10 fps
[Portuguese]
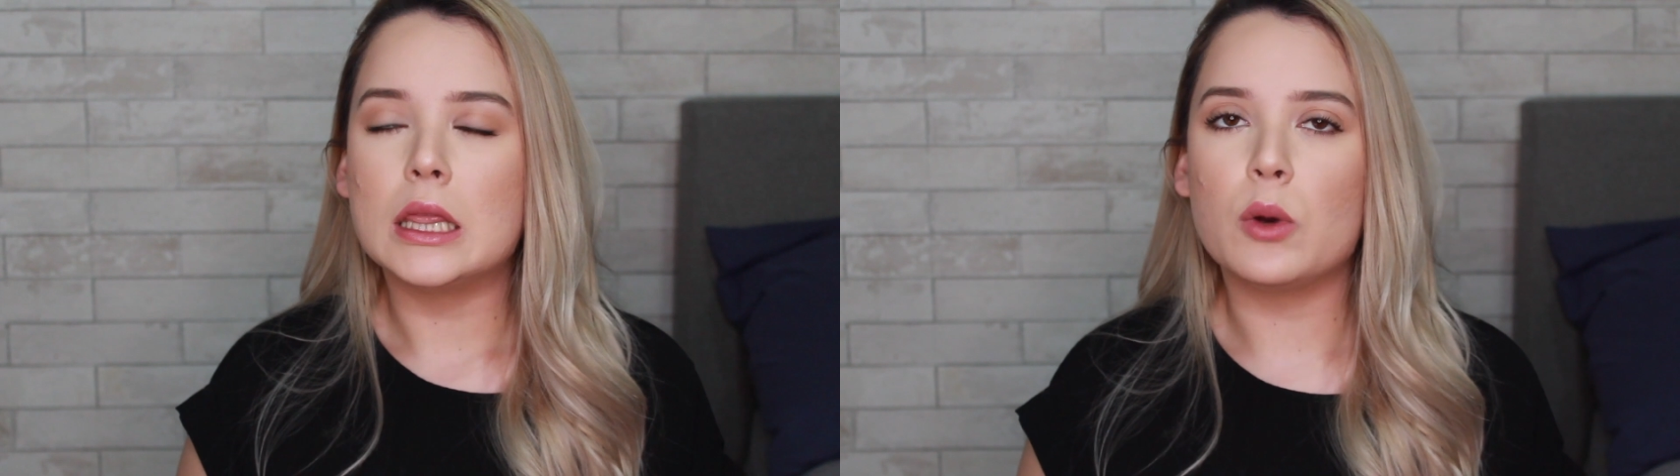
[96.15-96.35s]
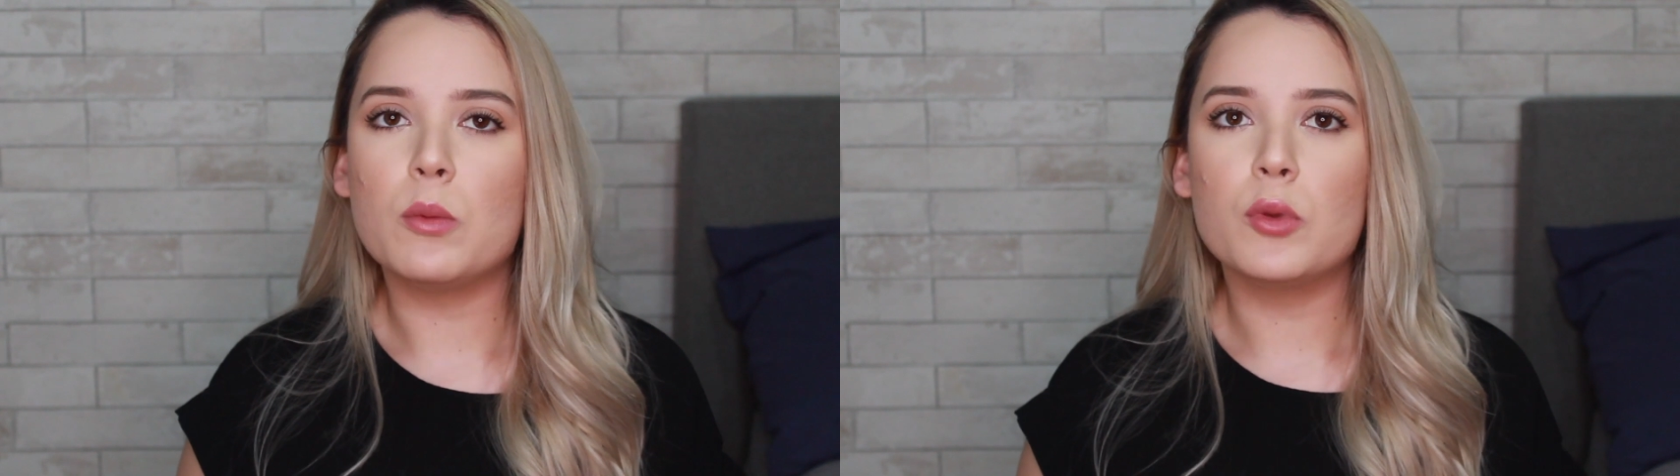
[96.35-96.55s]

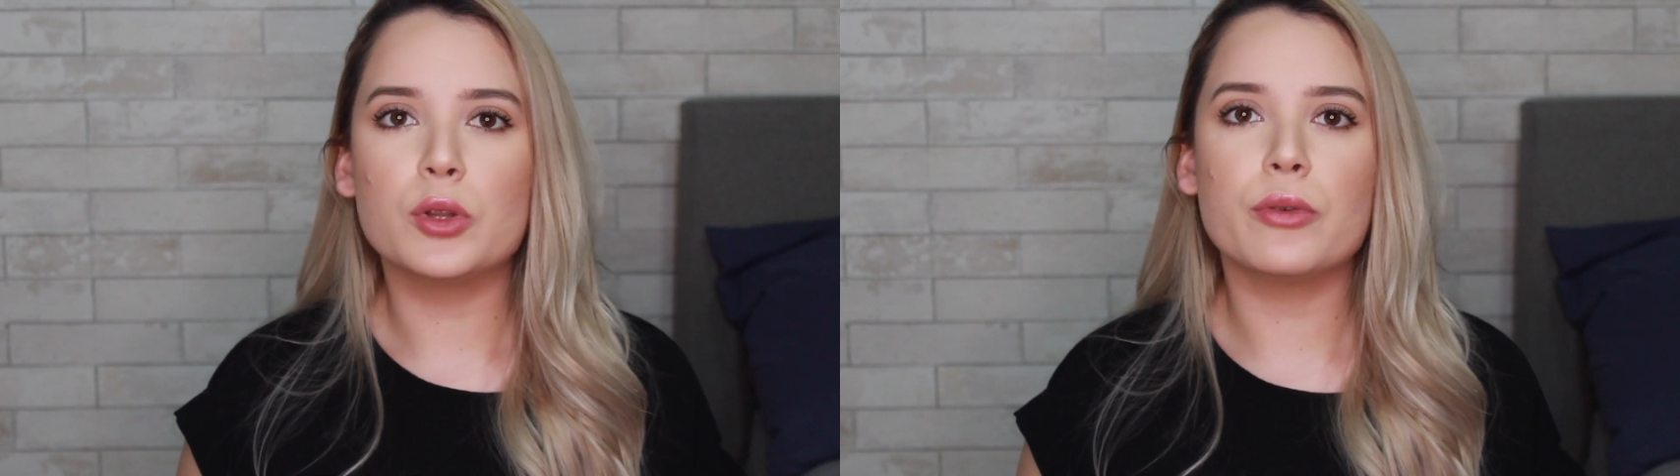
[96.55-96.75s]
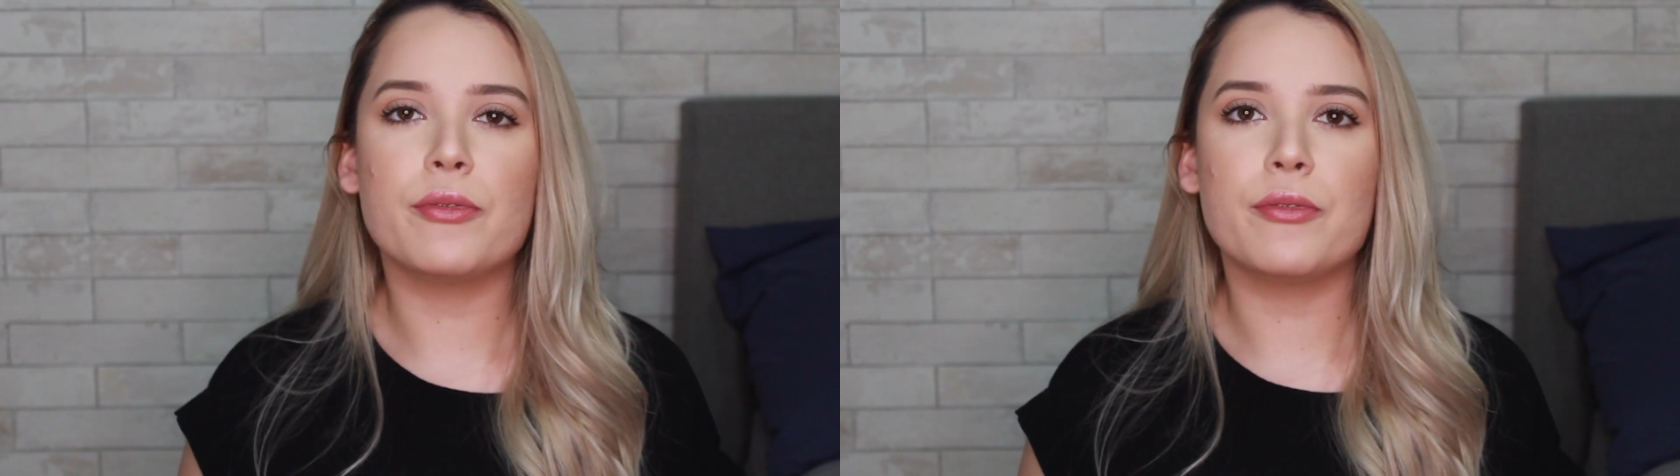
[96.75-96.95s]
não
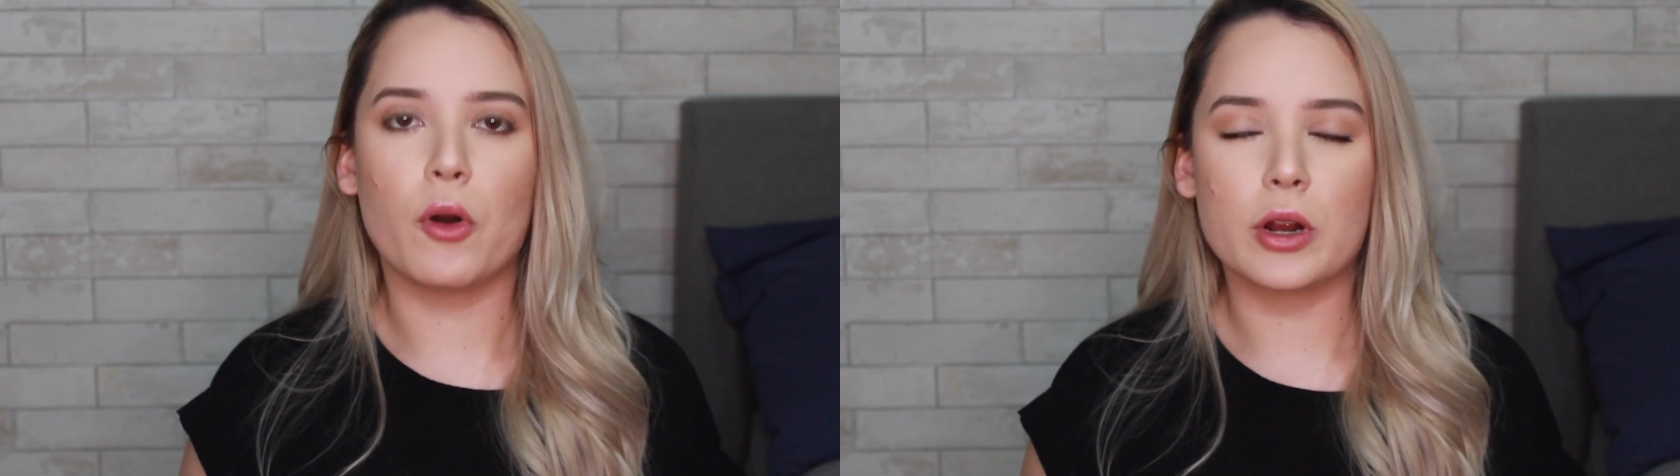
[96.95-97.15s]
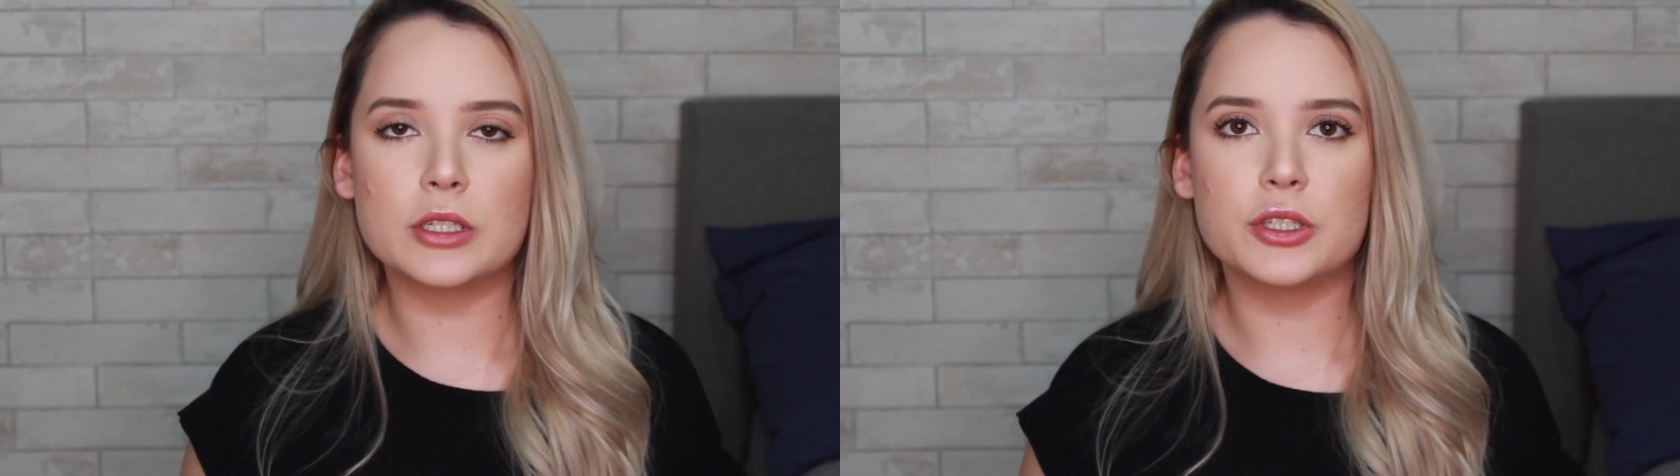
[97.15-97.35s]
muito
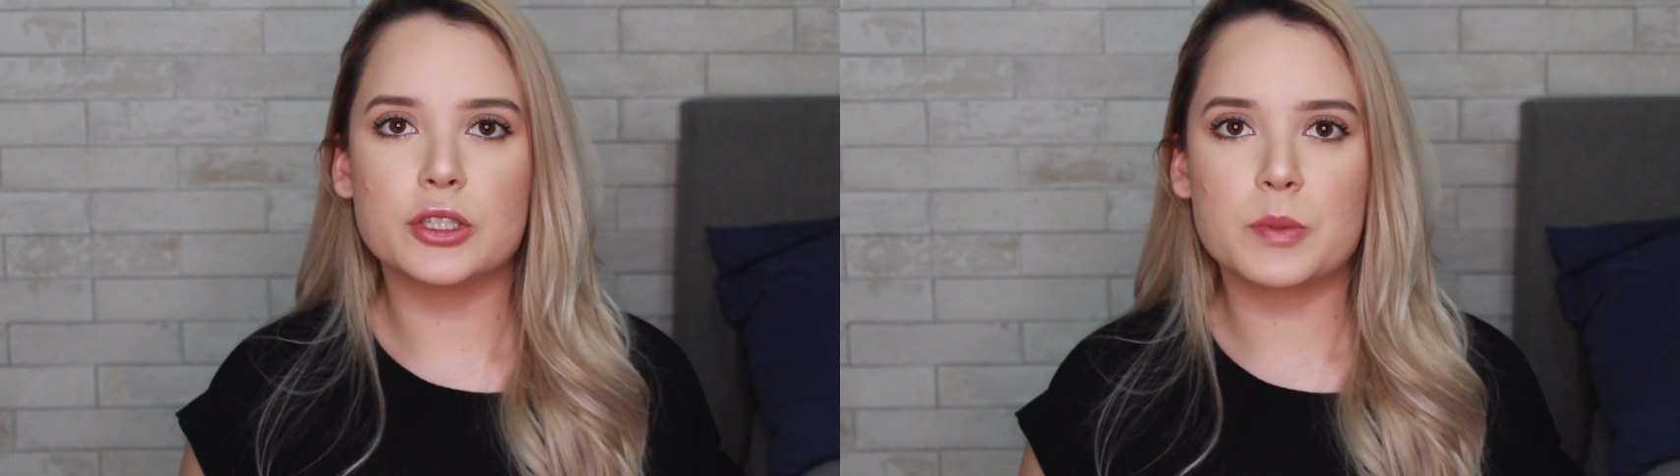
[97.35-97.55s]
forte.